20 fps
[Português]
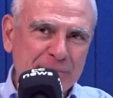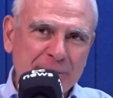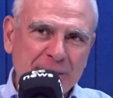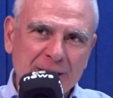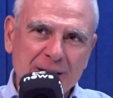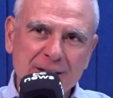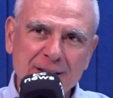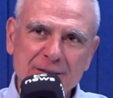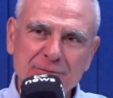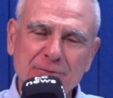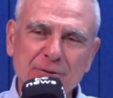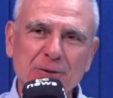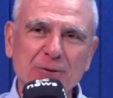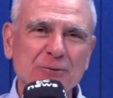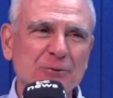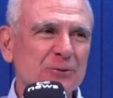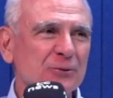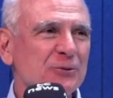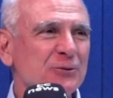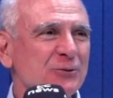A gente foi um
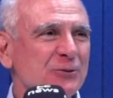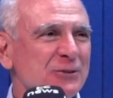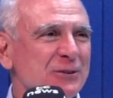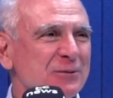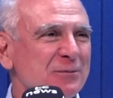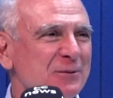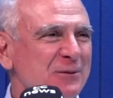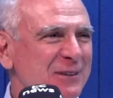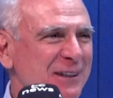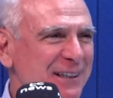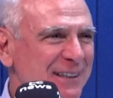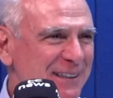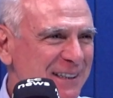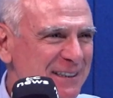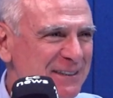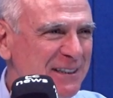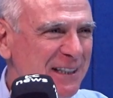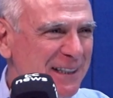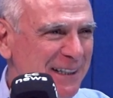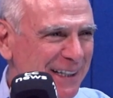dos últimos aí da
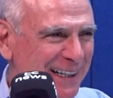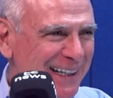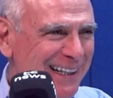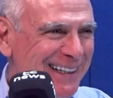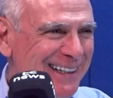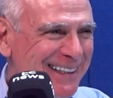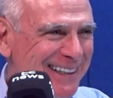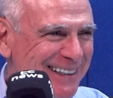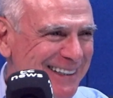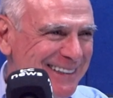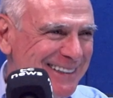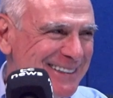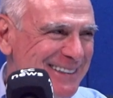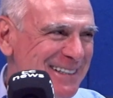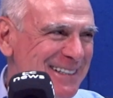janela, né?